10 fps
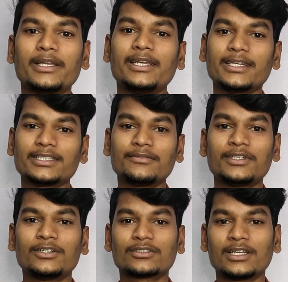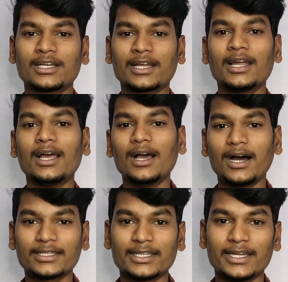आपके लिए ऐसे वीडियोज़ लेकर
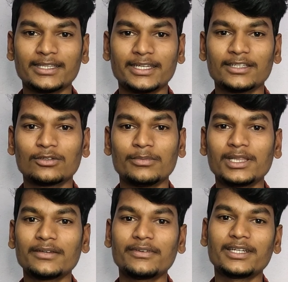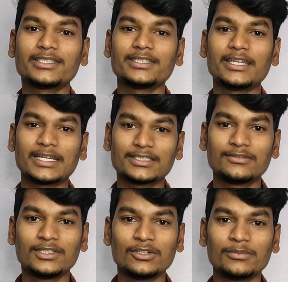आते रहते हैं तो मिलते हैं फिर किसी नेक्स्ट
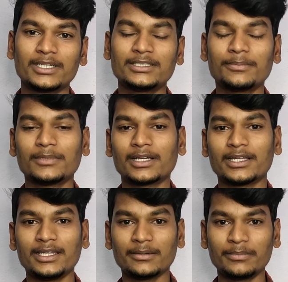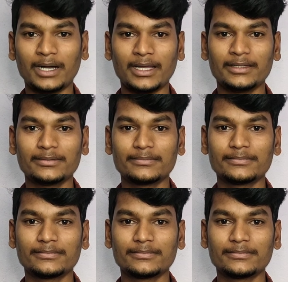वीडियो में जब तक के लिए बाय